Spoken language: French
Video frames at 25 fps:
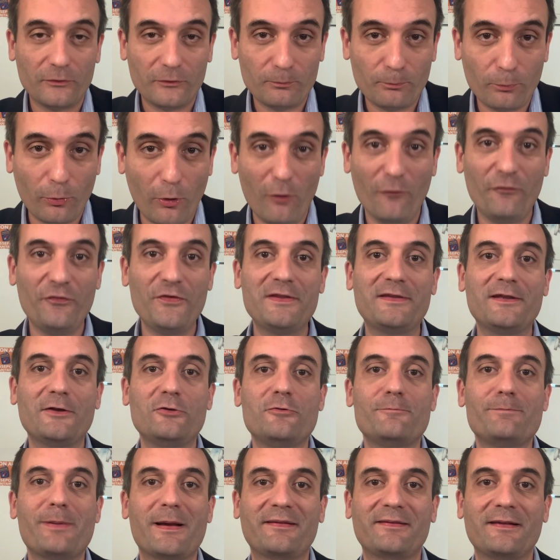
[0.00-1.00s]
profiter
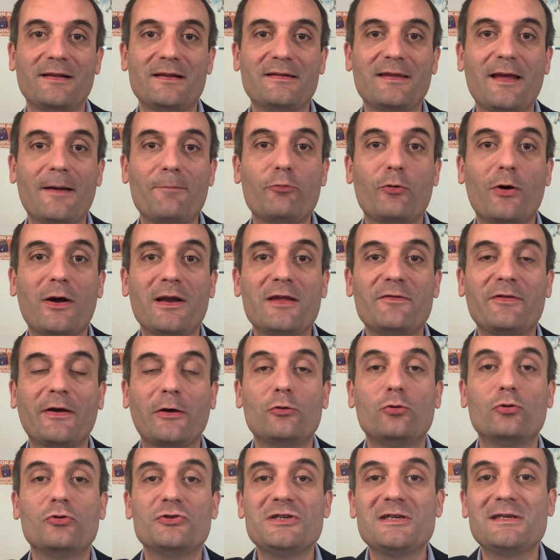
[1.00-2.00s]
du pass sanitaire pour aller vers
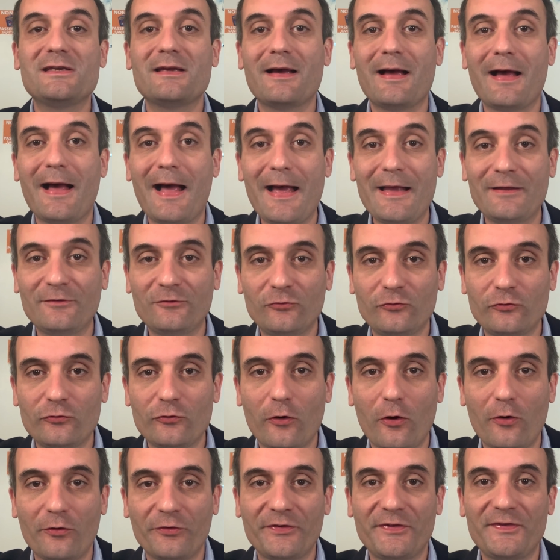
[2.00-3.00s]
une logique
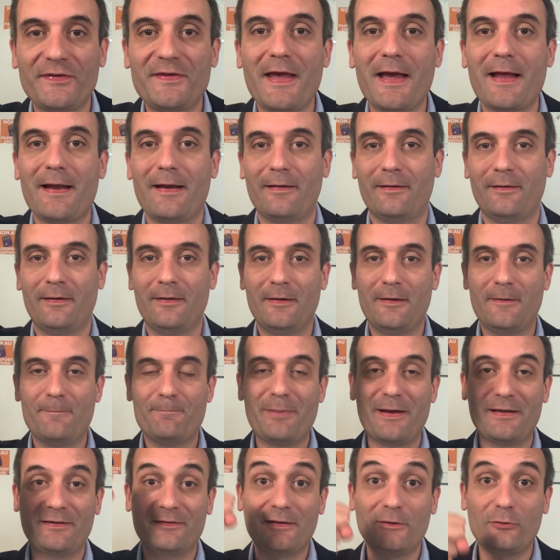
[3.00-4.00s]
assurancielle,
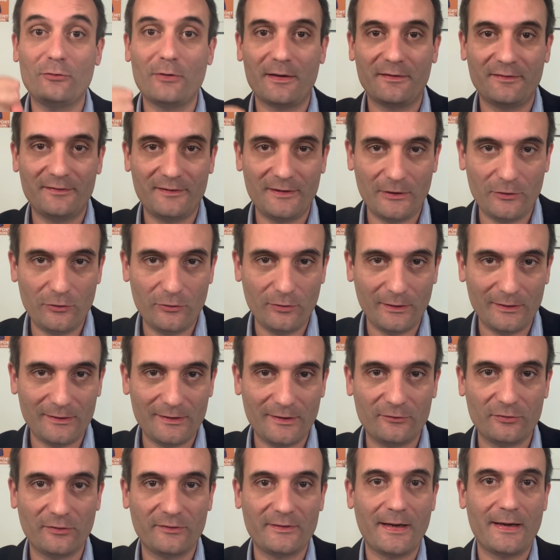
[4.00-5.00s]
passer de la sécurité
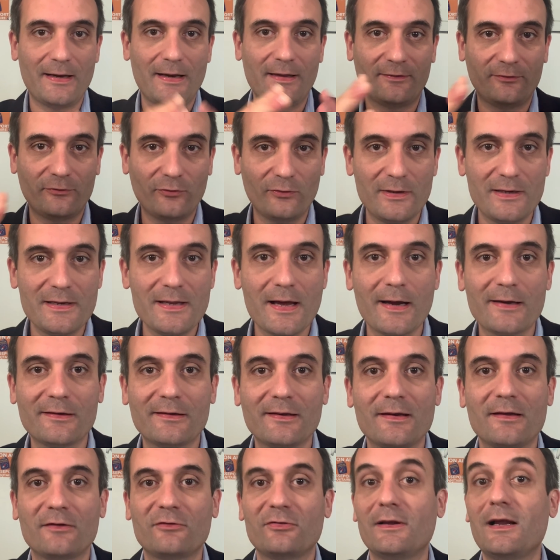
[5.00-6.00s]
sociale, de la solidarité
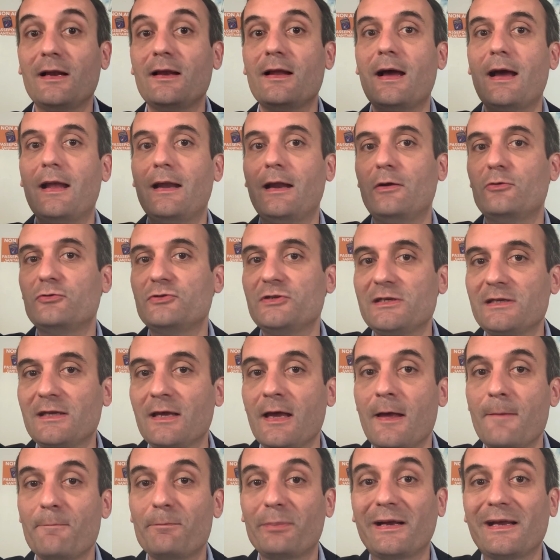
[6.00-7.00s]
nationale à la logique
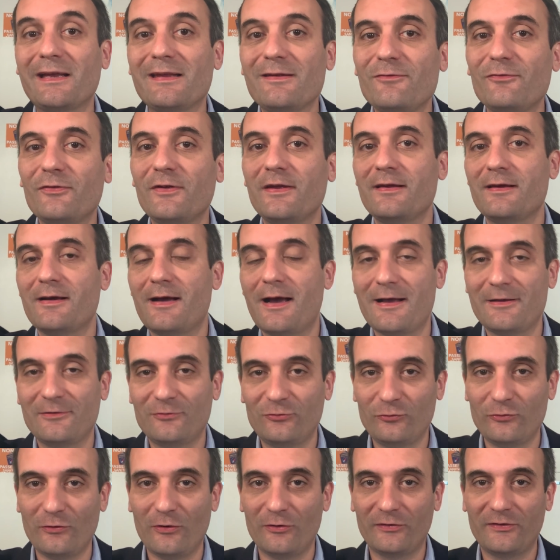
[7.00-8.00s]
privée
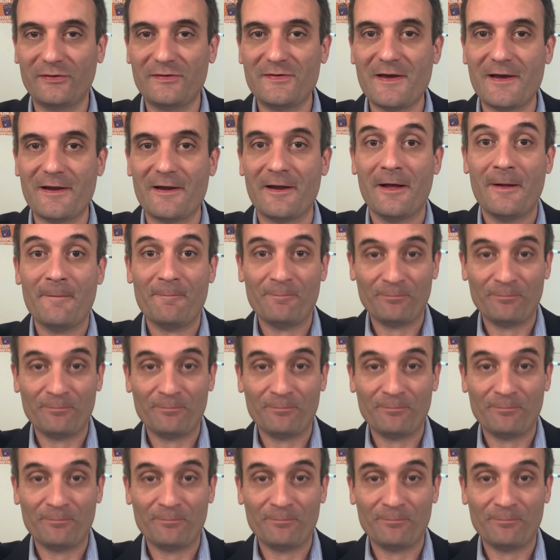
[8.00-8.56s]
assurancielle.